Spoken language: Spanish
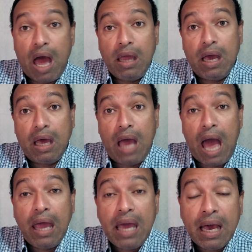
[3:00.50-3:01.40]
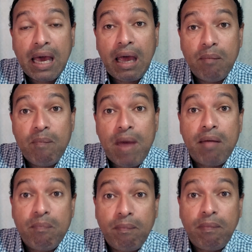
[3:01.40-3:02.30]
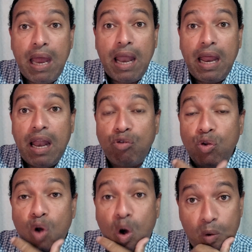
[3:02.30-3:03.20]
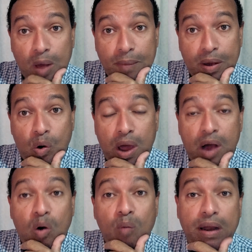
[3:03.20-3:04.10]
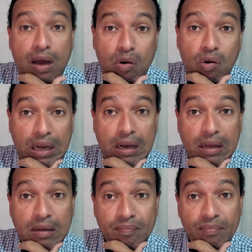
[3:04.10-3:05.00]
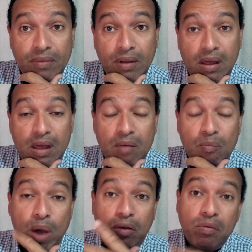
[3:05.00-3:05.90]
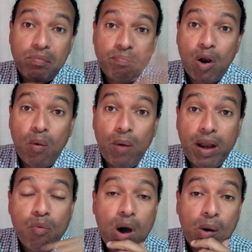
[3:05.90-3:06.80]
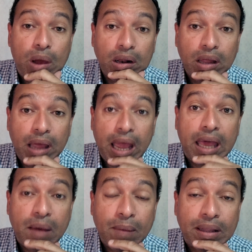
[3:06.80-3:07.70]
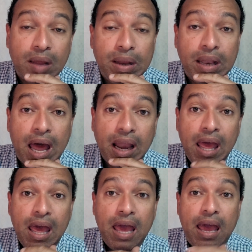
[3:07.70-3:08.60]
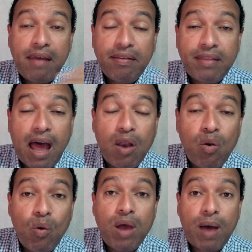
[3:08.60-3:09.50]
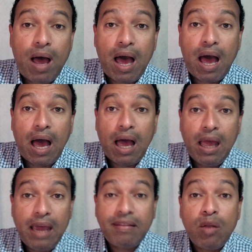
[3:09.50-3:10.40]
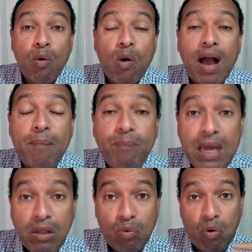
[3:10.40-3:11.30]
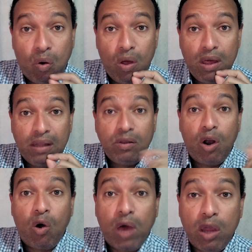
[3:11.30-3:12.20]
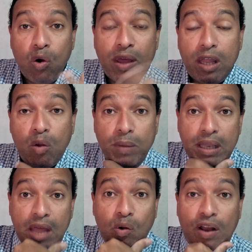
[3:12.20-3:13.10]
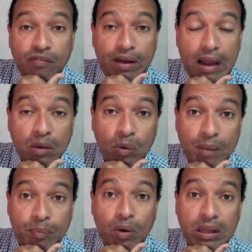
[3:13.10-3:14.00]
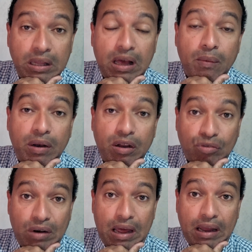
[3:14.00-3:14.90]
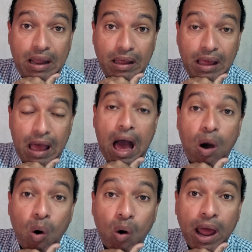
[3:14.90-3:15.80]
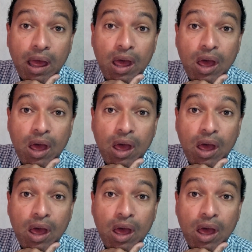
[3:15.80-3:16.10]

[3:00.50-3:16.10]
ahí es que, ahí es que el, el, asunto como que me cogea con María Corina. Bueno, pero veremos a ver en qué va a terminar esta nueva, este nuevo capítulo de lo que yo he denominado la farándula política venezolana. Ahora